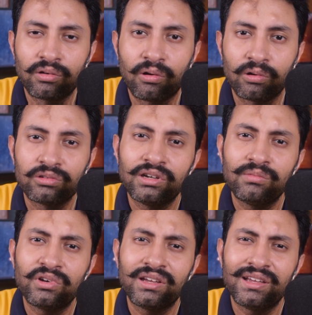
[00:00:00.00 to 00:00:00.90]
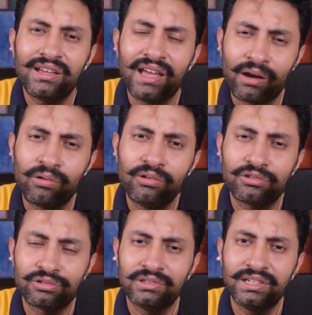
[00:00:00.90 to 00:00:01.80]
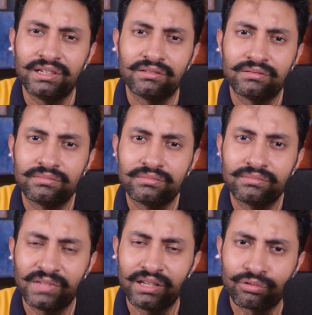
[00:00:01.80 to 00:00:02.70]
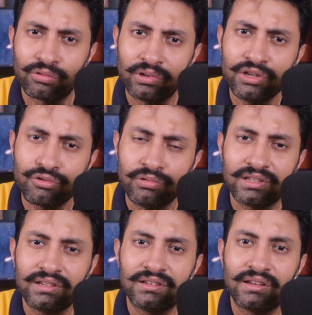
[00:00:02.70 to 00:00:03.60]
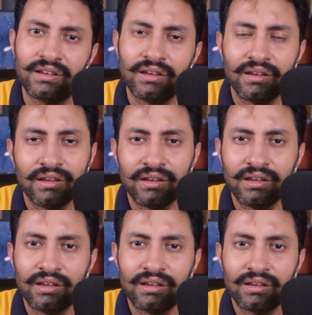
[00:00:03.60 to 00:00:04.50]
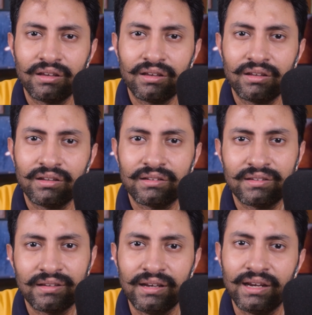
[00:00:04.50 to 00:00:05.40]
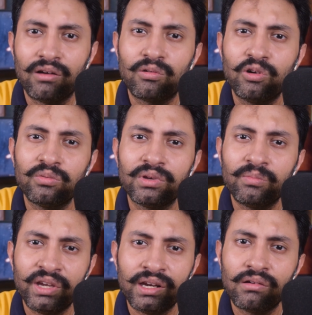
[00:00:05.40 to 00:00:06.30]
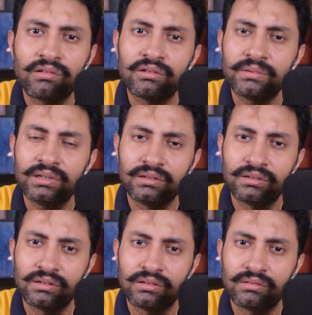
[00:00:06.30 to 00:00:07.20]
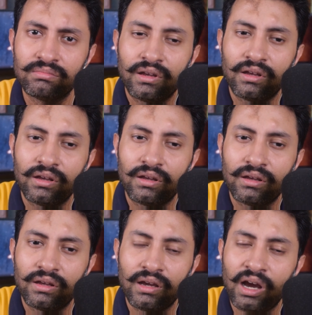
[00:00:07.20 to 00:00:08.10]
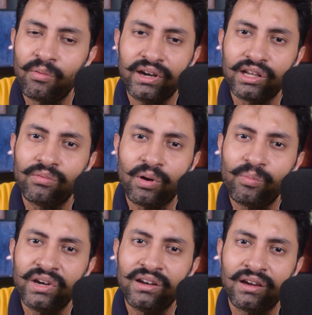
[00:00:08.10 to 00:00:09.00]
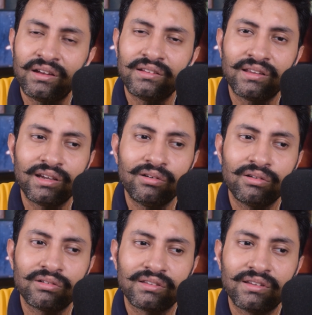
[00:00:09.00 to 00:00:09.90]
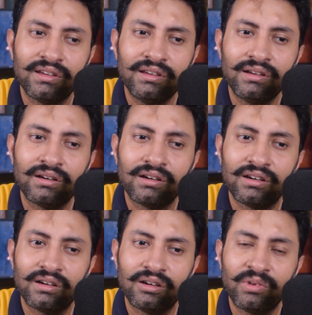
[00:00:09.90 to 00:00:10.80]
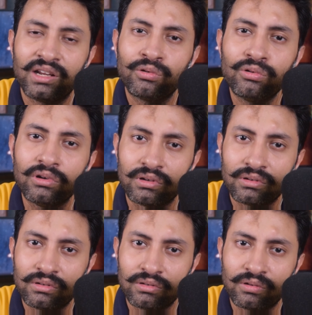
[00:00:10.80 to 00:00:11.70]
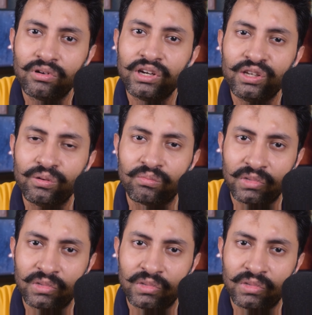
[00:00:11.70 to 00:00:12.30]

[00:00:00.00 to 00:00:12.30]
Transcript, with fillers: কজনের মুখে এখনও শোনেন মানে কোনোদিন শুনেছেন যে ছেলেরাও করবে মেয়েরাও করবে আবার এটাকে ভাববেন না যে এগুলো হচ্ছে মানে রুল কোনো নিয়ম